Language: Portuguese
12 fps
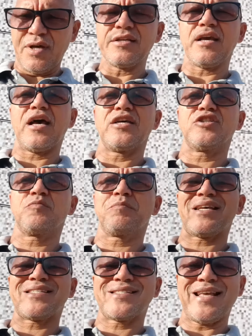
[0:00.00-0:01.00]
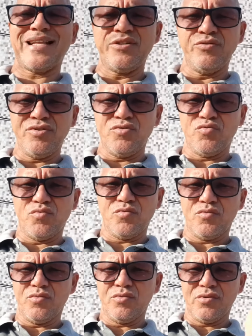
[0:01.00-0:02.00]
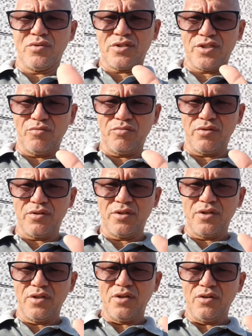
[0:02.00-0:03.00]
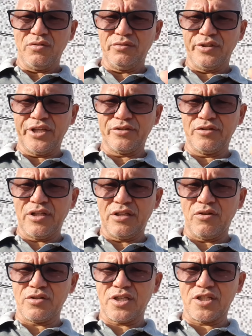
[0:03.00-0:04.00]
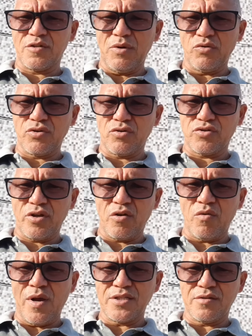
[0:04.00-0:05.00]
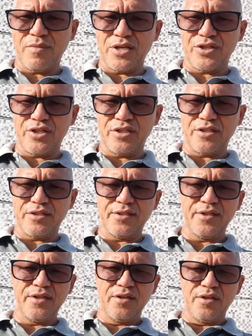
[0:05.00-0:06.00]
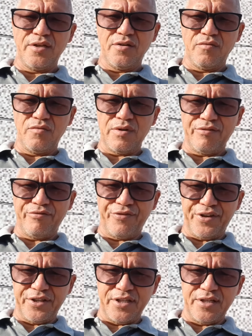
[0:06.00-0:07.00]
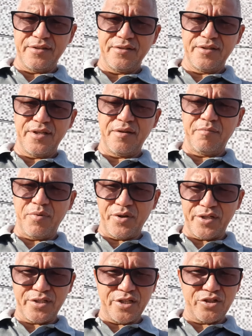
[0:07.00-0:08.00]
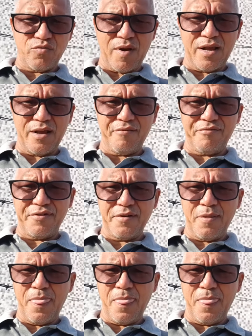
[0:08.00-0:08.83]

Aliás, passarinho nenhum. Se o, o dedo das nossas mãos não são iguais, imagina uma vida, embora seja uma ave.